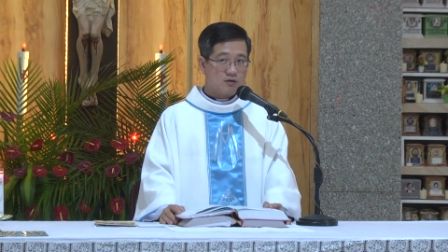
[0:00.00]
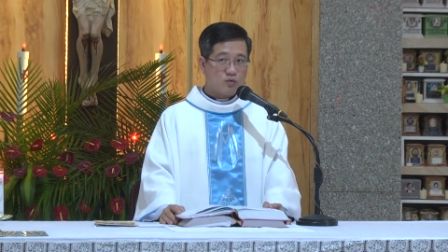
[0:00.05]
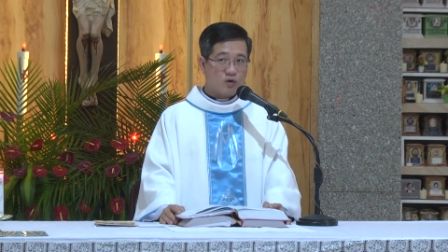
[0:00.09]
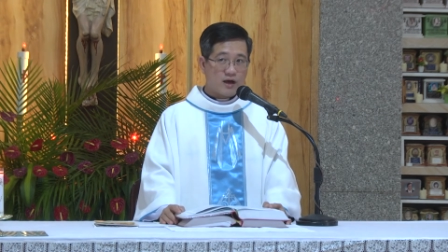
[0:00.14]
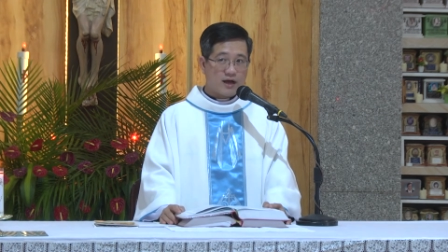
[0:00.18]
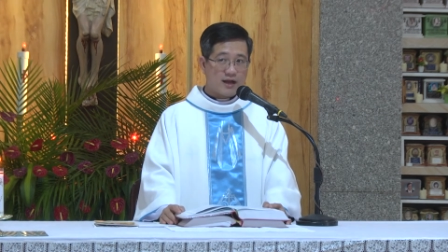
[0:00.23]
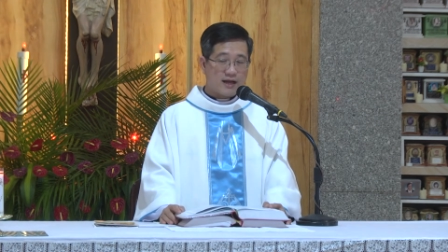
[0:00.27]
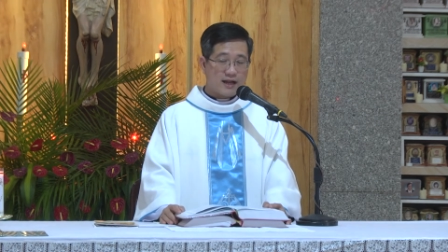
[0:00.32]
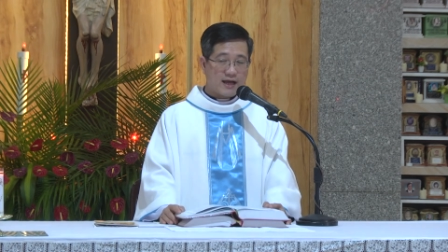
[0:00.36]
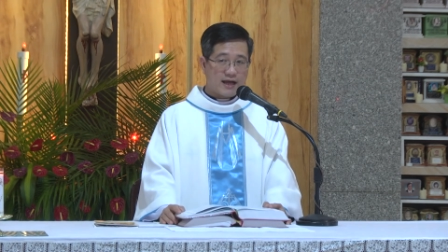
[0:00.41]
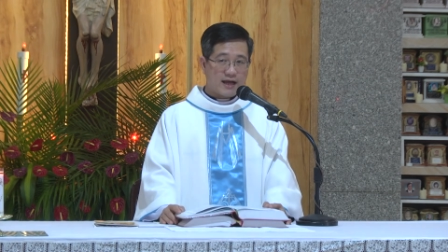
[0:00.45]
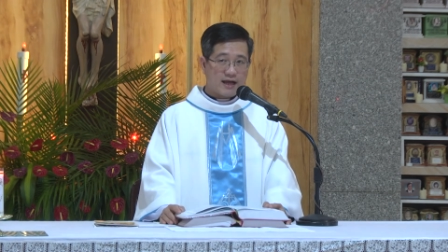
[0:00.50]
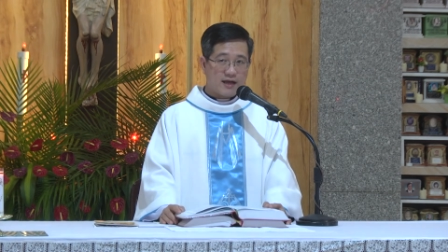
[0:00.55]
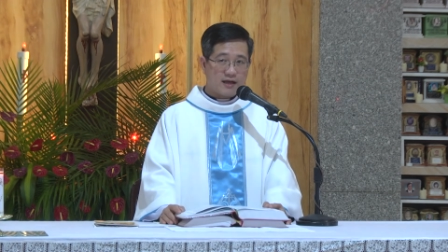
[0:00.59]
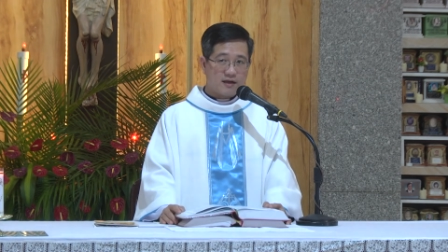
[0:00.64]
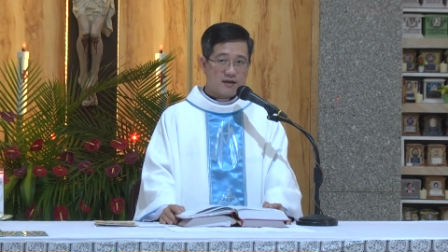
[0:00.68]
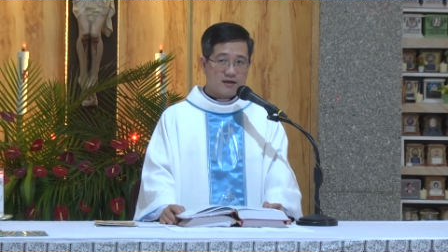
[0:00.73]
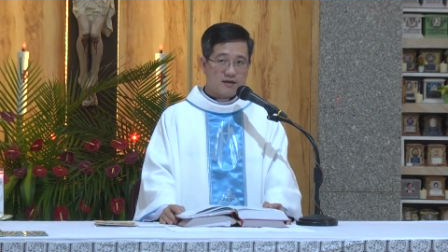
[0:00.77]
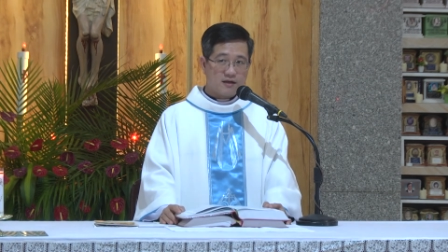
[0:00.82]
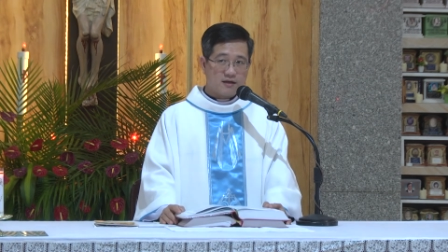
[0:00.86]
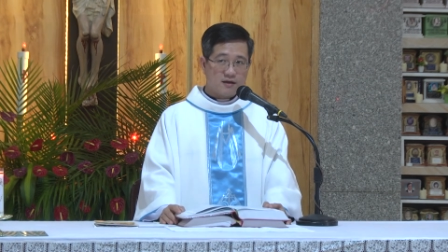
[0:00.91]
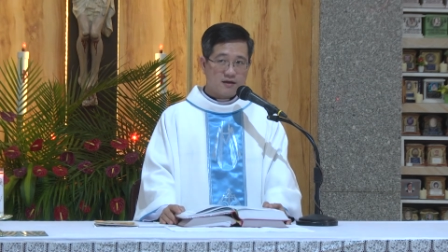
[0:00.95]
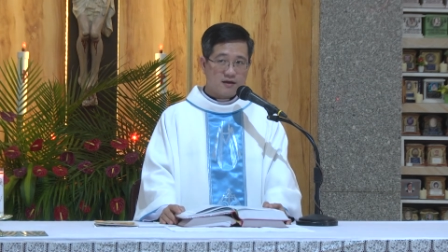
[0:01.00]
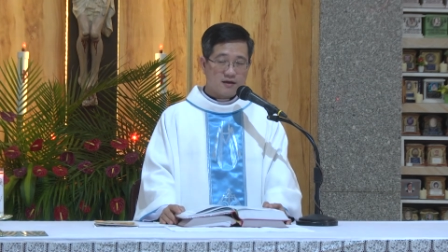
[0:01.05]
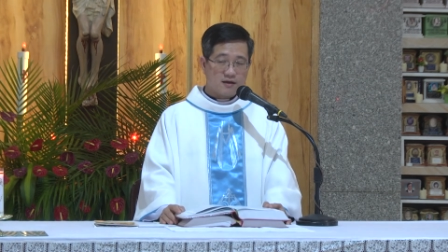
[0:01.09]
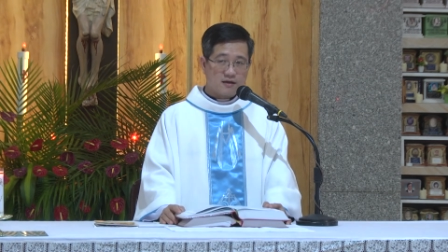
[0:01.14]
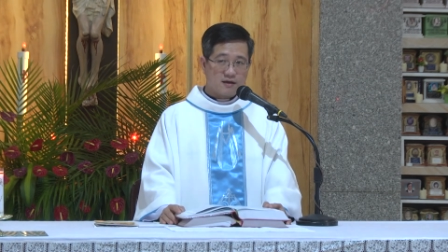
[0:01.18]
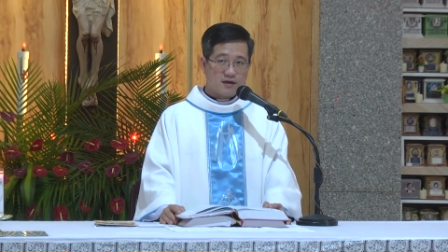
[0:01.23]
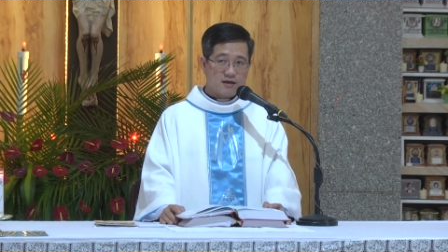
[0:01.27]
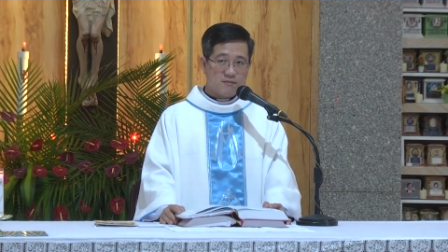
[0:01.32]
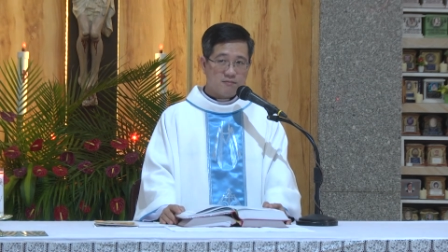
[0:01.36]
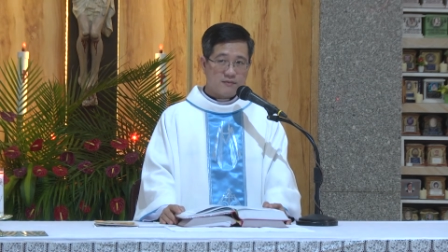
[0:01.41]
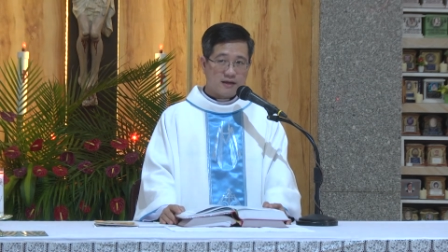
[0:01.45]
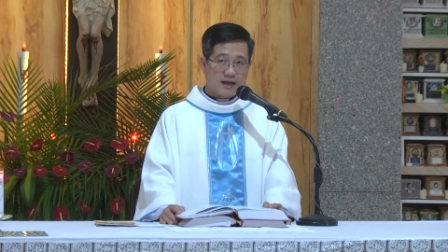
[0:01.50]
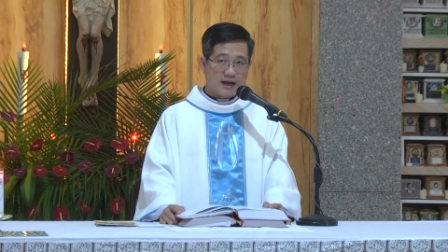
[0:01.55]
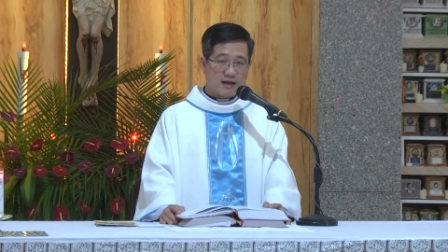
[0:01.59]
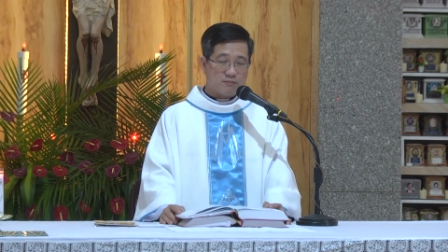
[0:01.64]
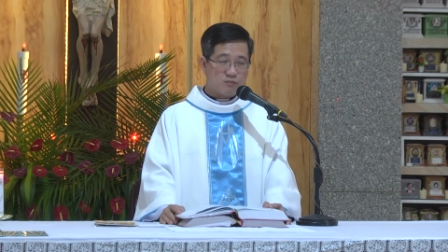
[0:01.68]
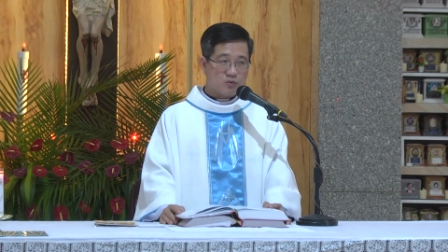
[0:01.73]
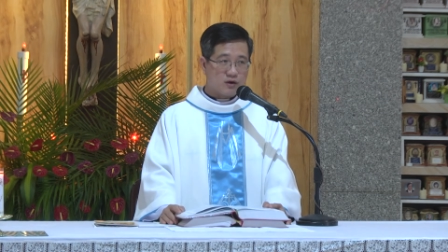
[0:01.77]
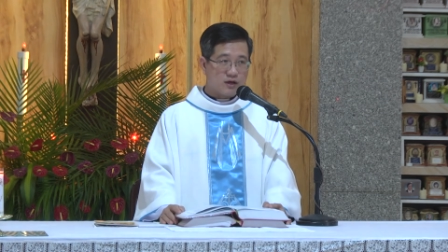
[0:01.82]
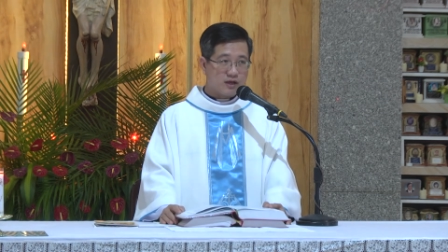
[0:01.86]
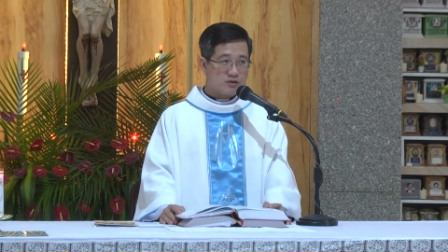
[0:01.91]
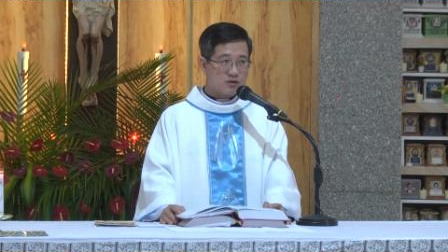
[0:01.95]
qua la, kiếm
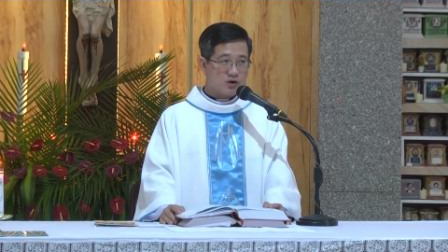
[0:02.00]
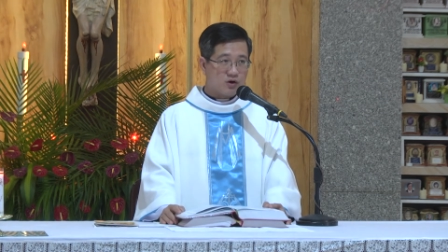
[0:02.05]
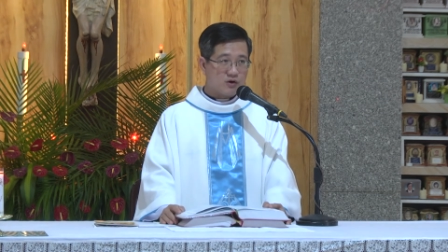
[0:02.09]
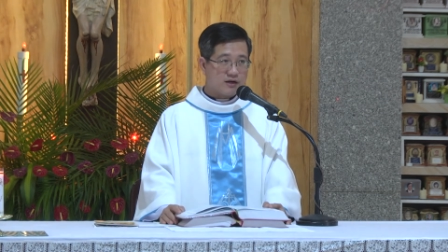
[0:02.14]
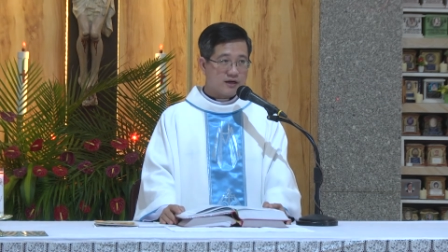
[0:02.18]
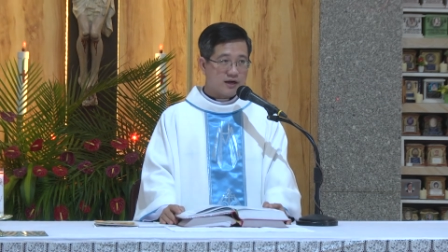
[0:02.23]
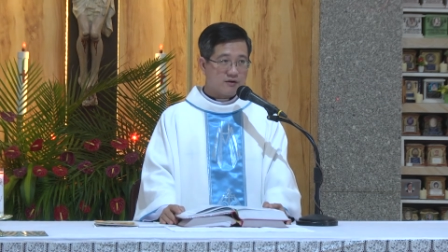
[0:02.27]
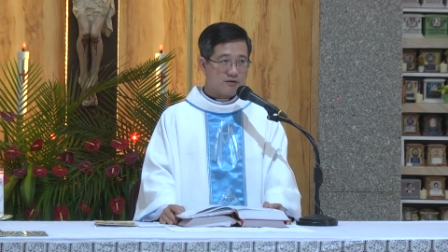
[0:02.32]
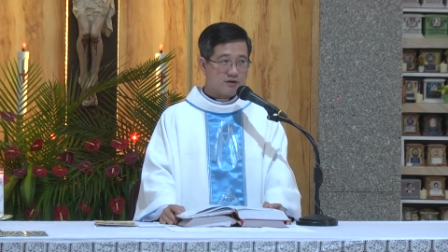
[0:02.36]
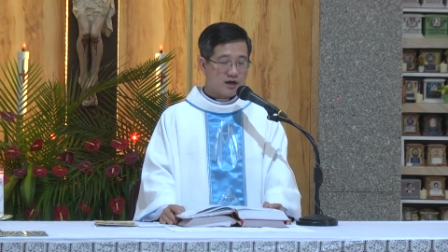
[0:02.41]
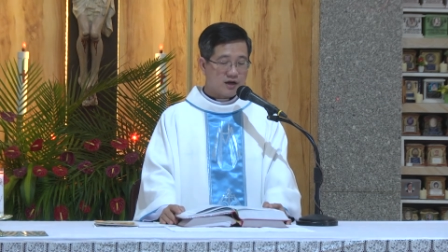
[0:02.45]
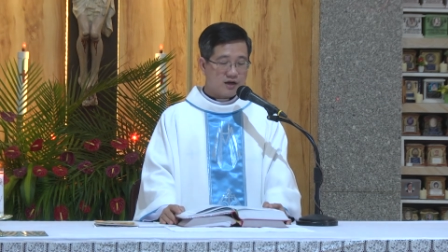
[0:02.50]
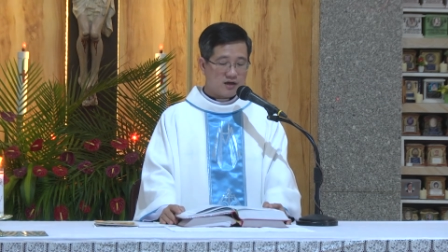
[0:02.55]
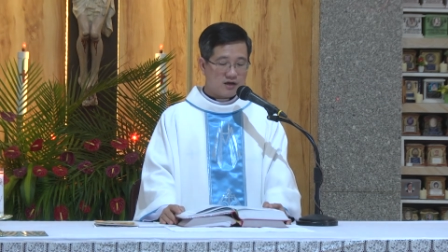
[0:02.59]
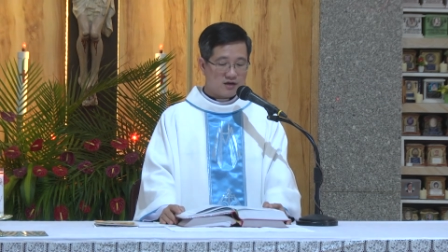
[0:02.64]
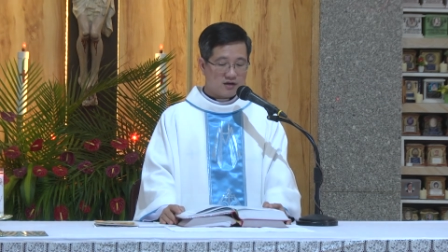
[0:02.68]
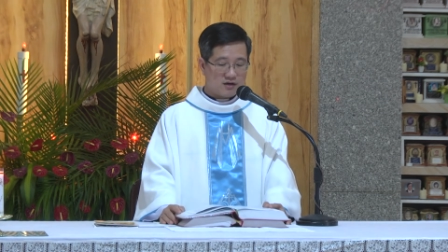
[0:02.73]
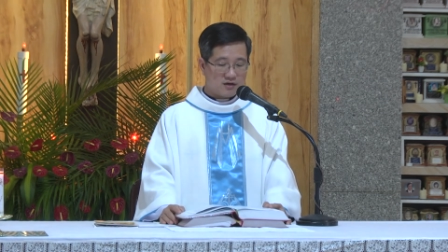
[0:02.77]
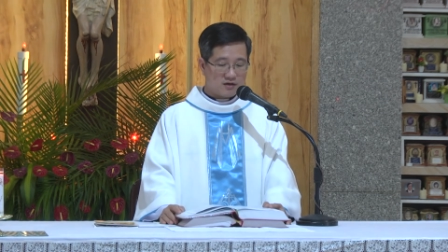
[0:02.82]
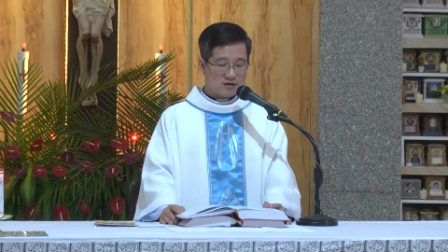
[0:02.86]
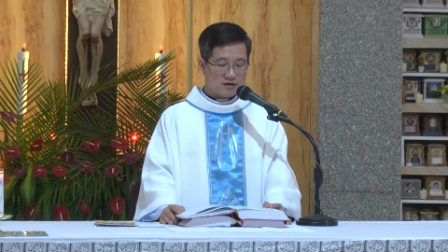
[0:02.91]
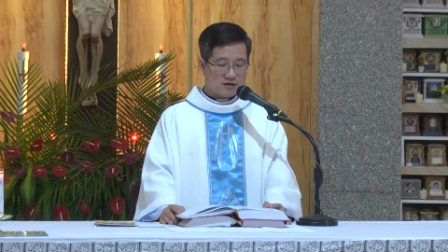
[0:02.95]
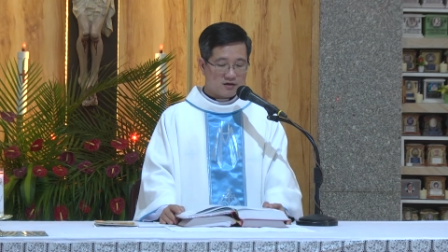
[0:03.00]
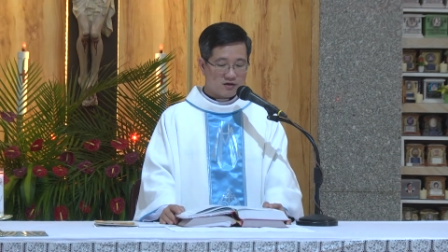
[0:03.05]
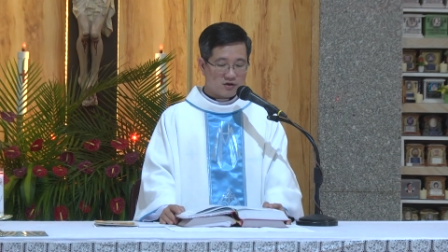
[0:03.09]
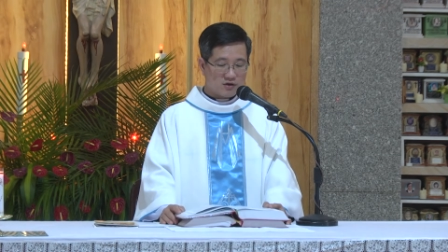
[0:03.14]
đại một cái tội nào đó